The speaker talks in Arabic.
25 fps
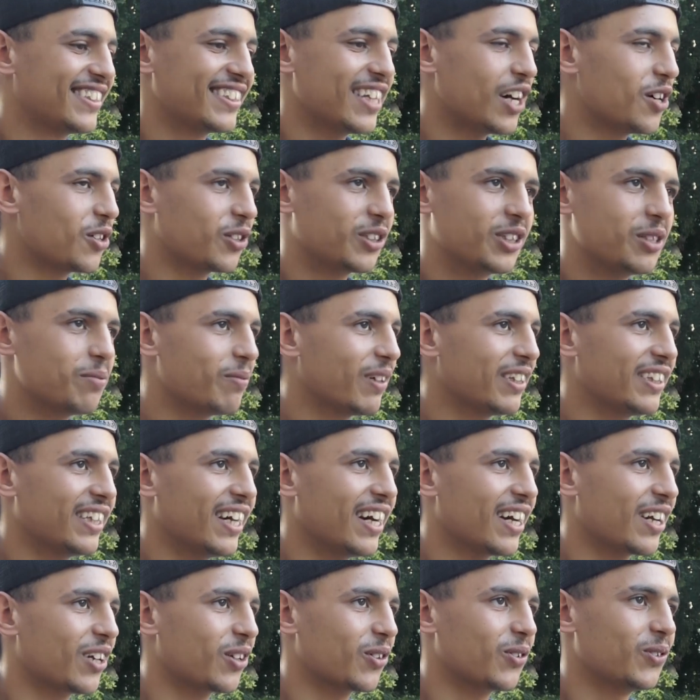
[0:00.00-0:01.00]
نتساوق ديما
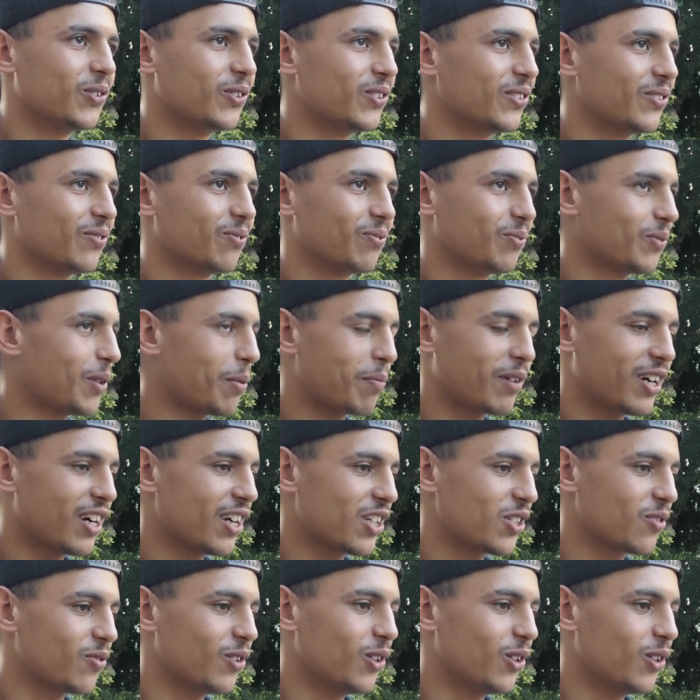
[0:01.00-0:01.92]
نتحرك ونبقاش بقاش